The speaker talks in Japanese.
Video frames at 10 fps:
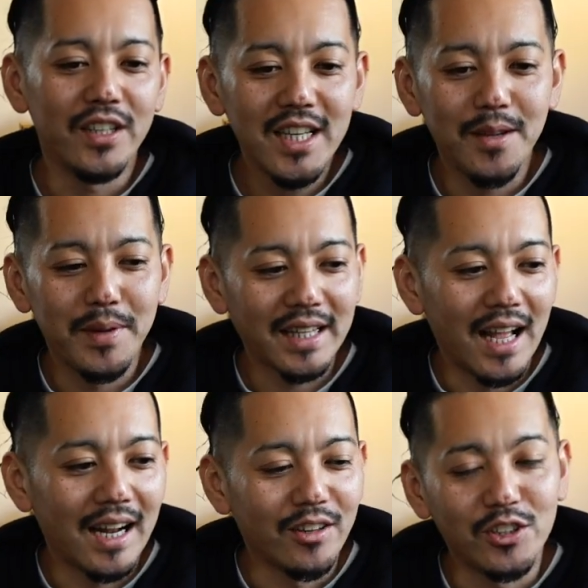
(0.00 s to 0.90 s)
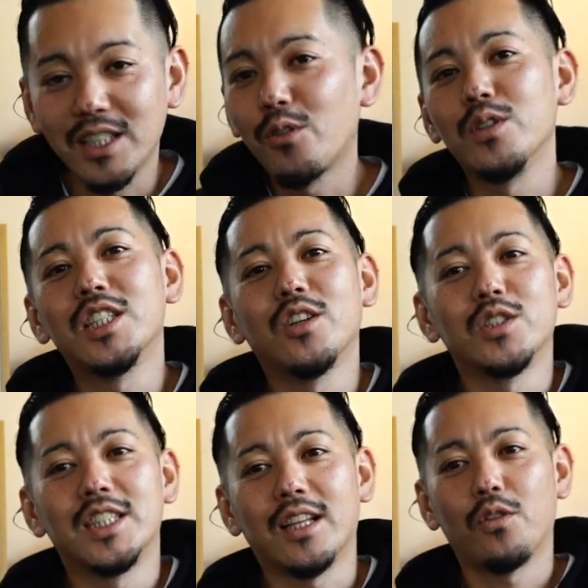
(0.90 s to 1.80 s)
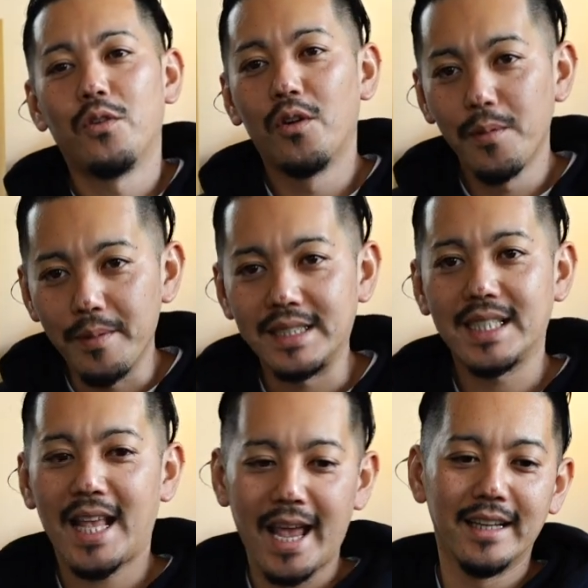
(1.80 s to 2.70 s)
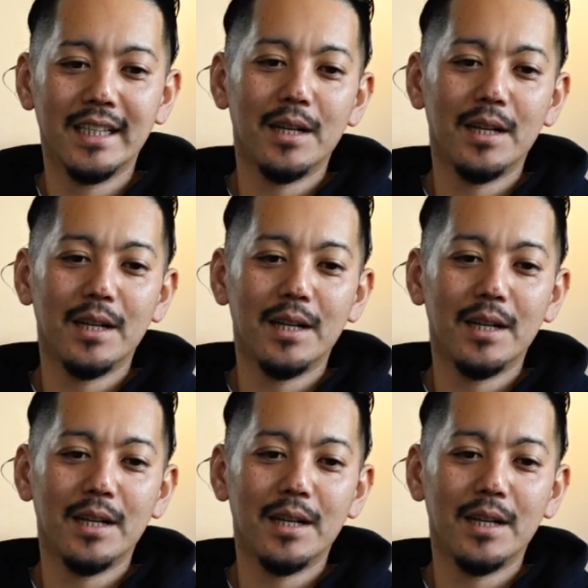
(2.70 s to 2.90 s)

うにまたあの参考にしてほしいなと思いますはい、